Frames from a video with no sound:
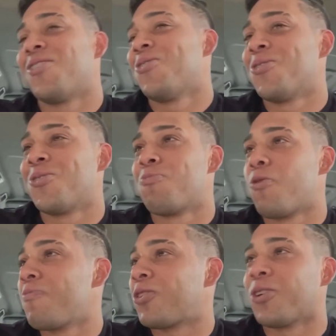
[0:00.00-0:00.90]
no, no
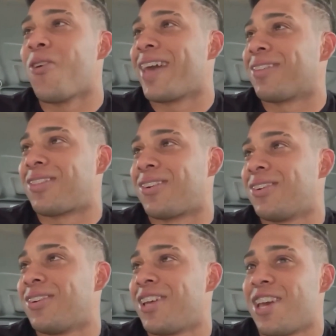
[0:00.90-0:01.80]
púlpito eu não entro.
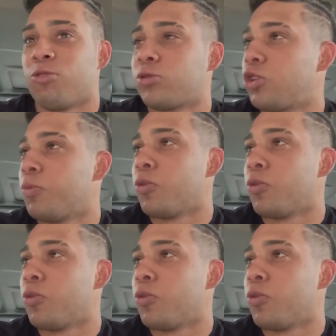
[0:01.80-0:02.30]
Eu não subo no